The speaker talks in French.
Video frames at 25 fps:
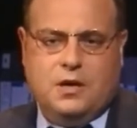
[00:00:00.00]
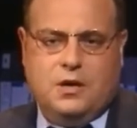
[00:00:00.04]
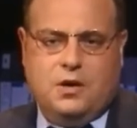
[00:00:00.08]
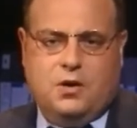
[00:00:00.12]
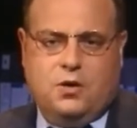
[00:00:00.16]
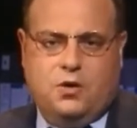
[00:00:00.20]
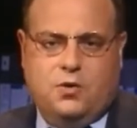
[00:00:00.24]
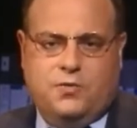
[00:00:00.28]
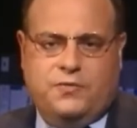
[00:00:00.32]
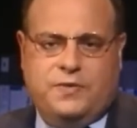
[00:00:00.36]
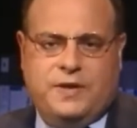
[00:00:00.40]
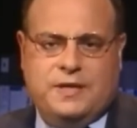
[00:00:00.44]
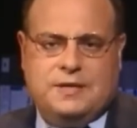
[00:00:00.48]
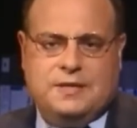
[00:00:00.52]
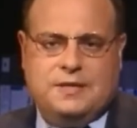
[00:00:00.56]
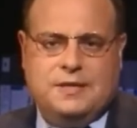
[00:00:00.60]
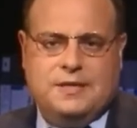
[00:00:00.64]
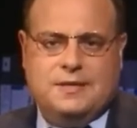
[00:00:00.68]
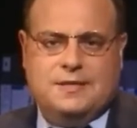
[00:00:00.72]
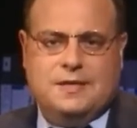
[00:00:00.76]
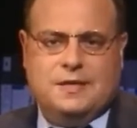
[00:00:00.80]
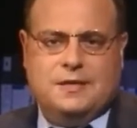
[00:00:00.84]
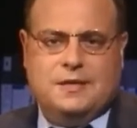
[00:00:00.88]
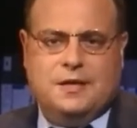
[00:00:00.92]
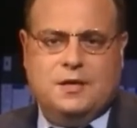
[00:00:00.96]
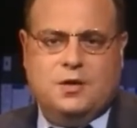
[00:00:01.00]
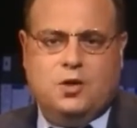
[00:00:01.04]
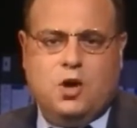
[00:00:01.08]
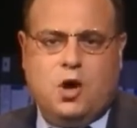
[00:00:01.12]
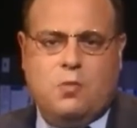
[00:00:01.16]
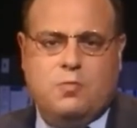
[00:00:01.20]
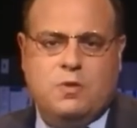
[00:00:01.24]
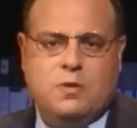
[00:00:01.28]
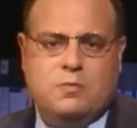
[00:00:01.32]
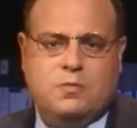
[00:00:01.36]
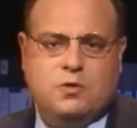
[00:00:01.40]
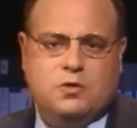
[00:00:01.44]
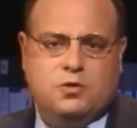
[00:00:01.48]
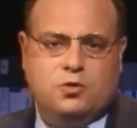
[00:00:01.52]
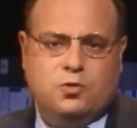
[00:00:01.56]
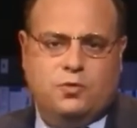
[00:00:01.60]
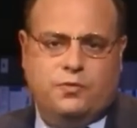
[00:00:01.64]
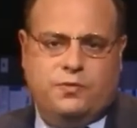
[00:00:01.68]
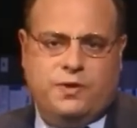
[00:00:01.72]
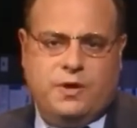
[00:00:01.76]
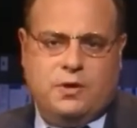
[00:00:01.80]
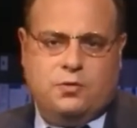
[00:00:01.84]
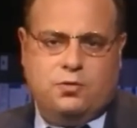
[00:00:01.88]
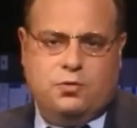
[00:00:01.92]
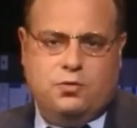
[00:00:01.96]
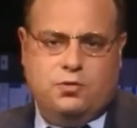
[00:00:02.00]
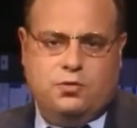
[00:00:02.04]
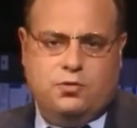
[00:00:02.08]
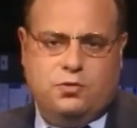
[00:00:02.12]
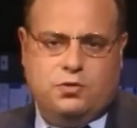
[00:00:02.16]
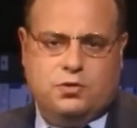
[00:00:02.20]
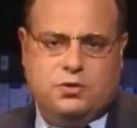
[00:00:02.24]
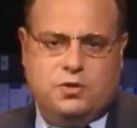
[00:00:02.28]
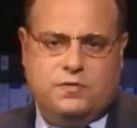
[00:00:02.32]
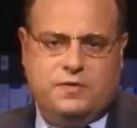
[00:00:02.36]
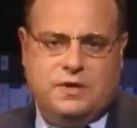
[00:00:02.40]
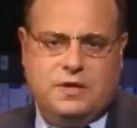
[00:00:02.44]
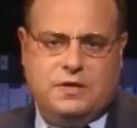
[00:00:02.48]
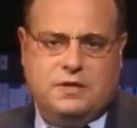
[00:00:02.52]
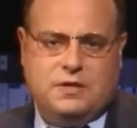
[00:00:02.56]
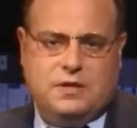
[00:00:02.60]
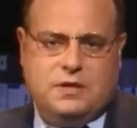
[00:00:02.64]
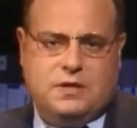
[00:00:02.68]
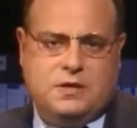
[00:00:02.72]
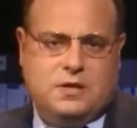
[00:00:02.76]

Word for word: Le fait qu'ils aient énormément souffert de l'Union soviétique.